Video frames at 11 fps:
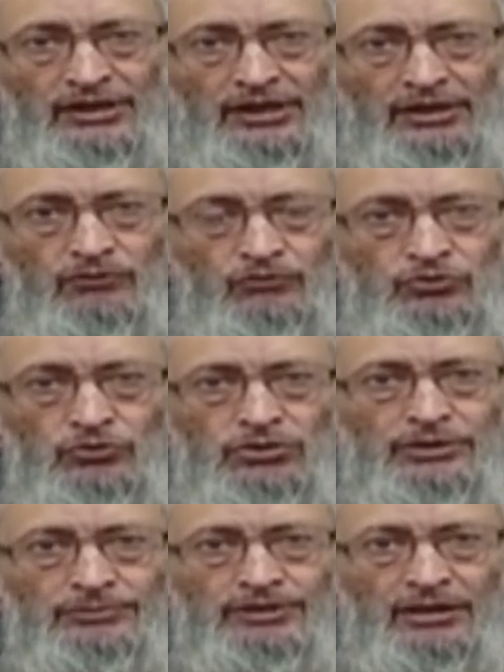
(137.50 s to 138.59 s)
इसे
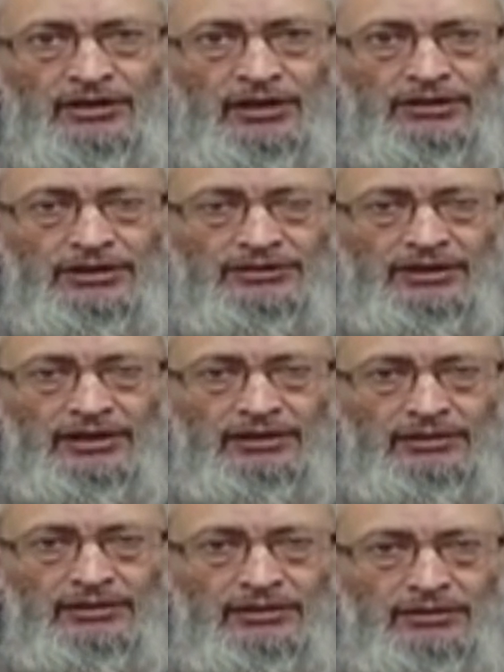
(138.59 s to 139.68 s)
वजू जबीरा कहा जाता
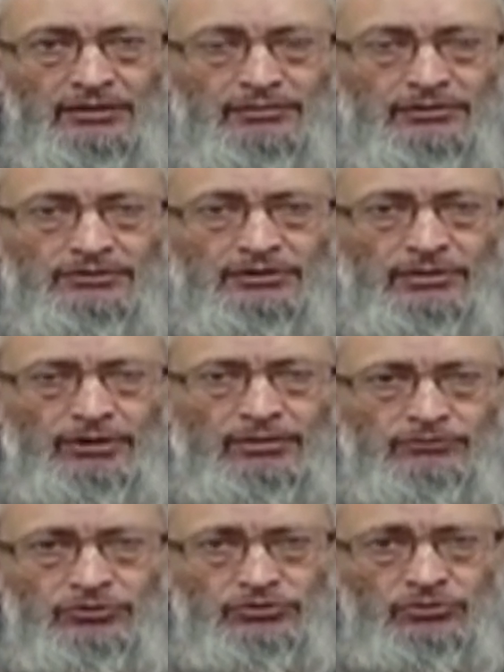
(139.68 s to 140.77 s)
है जब
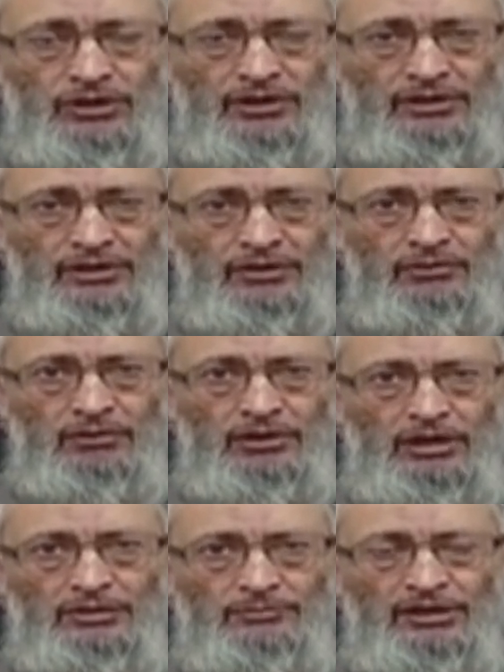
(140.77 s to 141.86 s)
वजू करने के
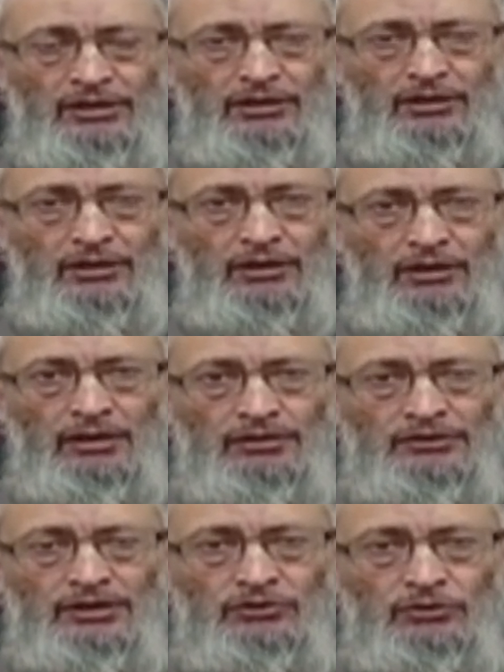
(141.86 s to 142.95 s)
दौरान में
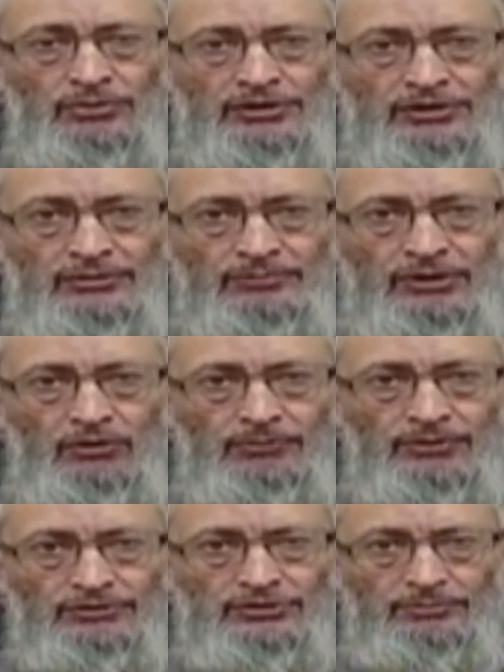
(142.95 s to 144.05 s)
या तो पट्टी पर और
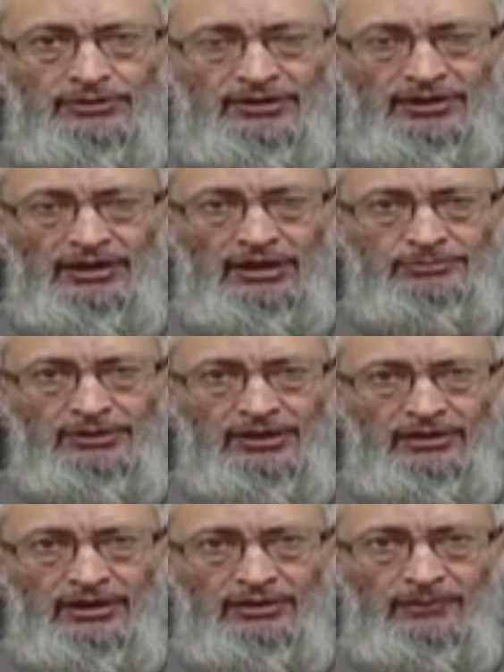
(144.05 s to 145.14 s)
प्लास्टर पर गीला हाथ
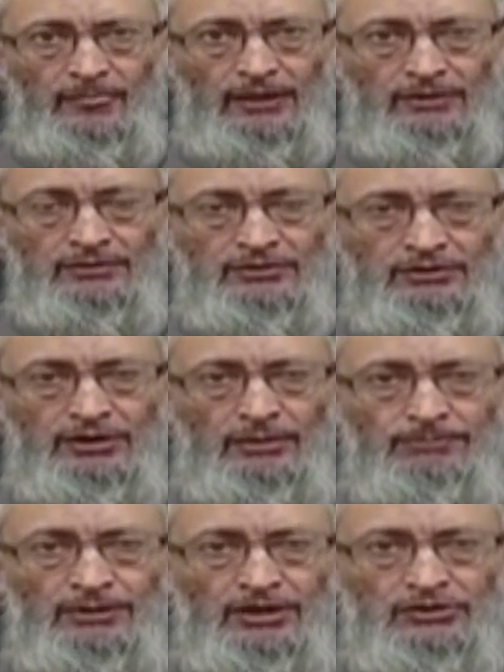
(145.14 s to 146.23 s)
फेरना या
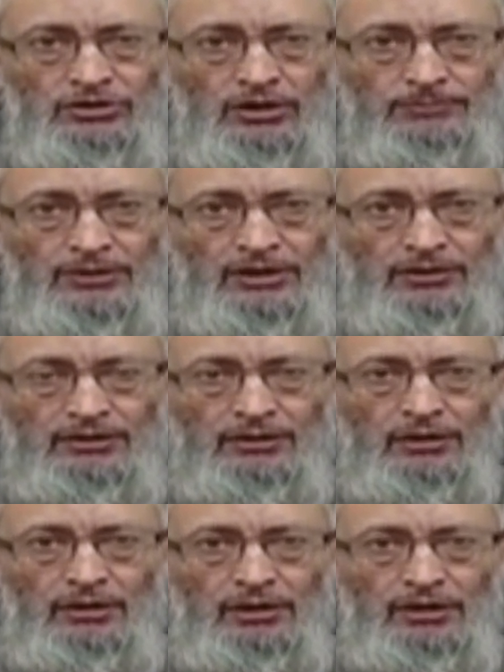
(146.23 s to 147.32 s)
प्लास्टर पर
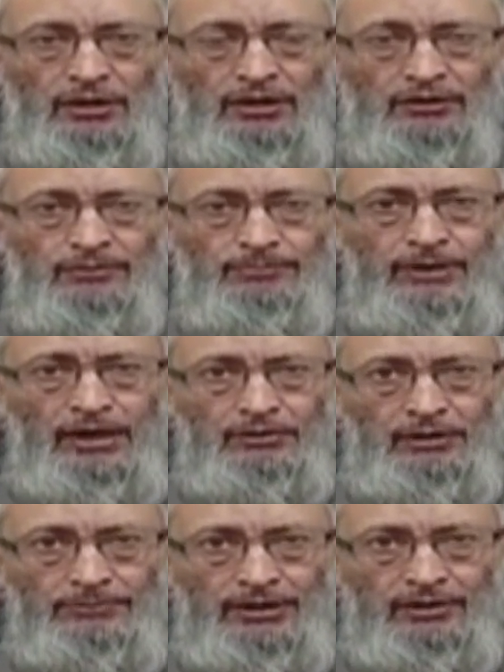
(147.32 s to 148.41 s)
एक पाक
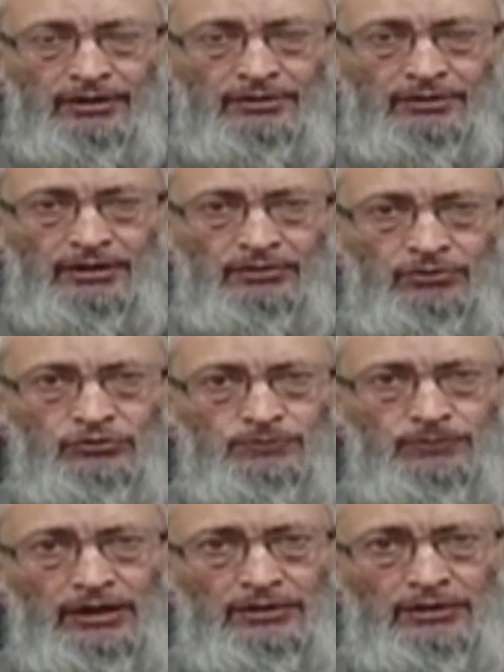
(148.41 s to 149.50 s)
कपड़ा रख कर उस
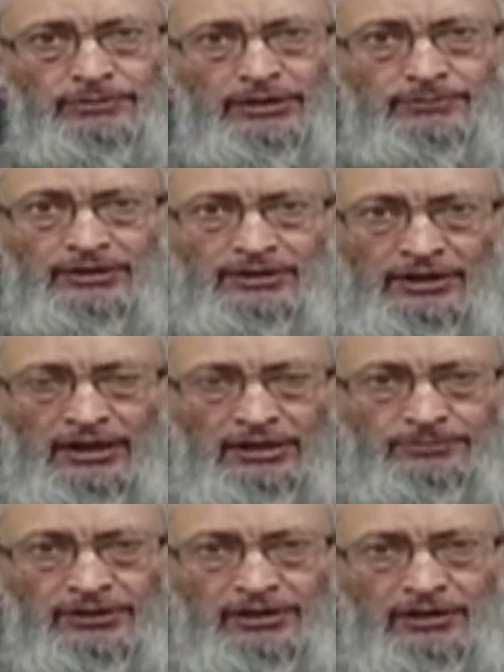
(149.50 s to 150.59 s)
पाक कपड़े पर गीला
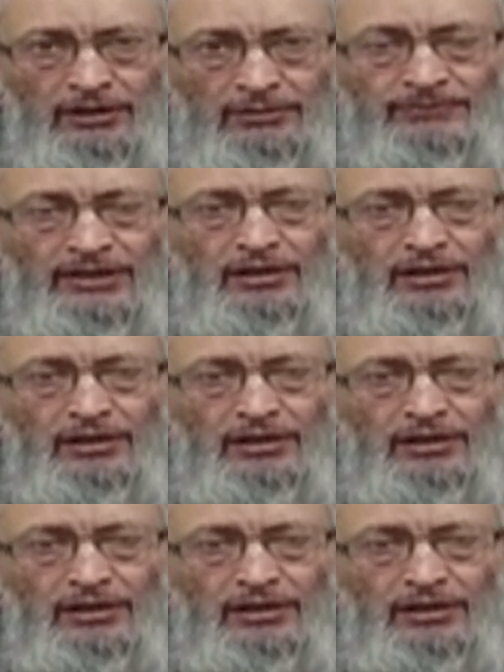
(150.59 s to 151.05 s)
हाथ फेरना